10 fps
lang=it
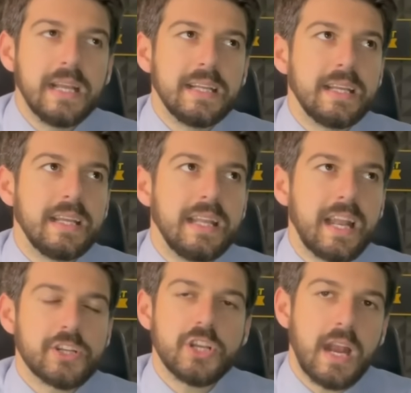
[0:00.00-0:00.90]
eh,
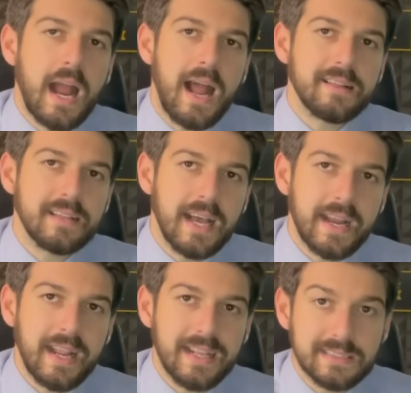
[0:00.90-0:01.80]
lascerà
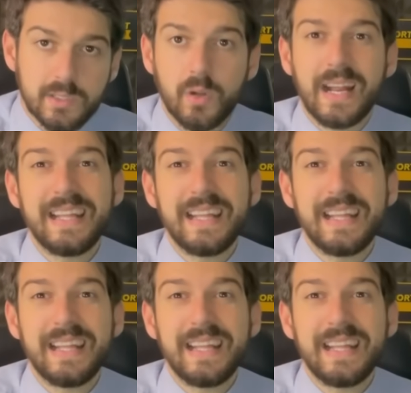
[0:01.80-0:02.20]
andare Calzona,